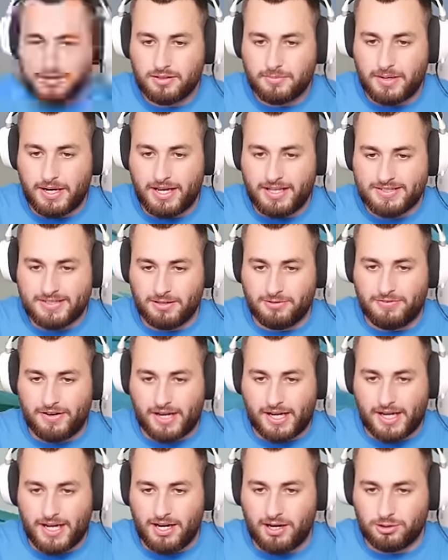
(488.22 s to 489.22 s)
Dobra, jestem,
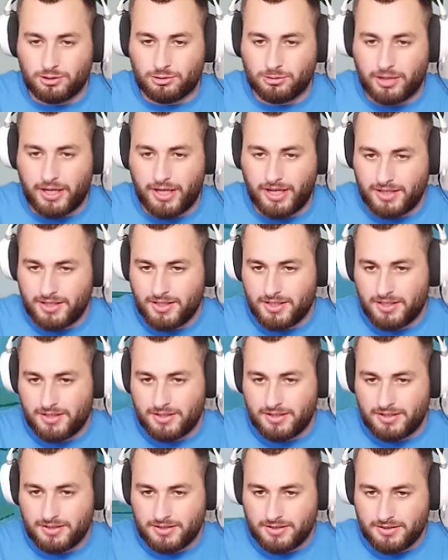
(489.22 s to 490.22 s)
uwaga, ląduję.
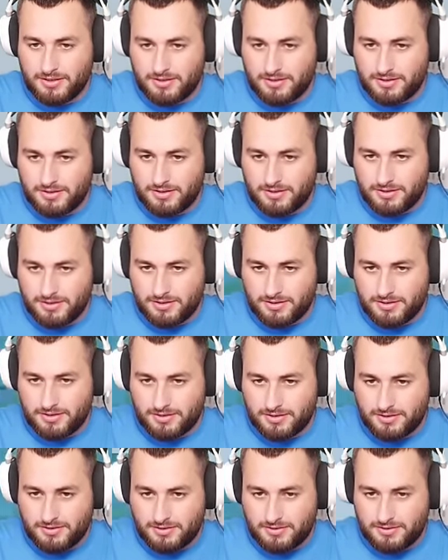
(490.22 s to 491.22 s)
No
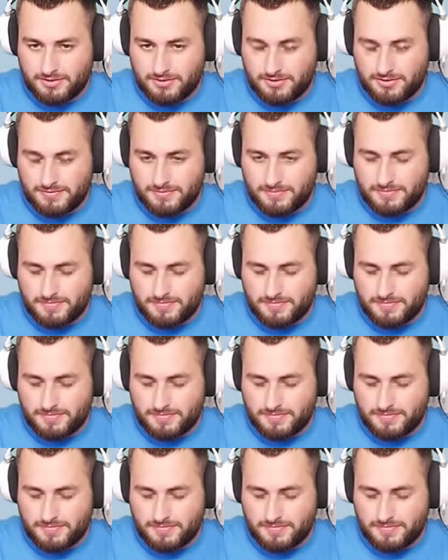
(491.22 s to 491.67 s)
lotnisko?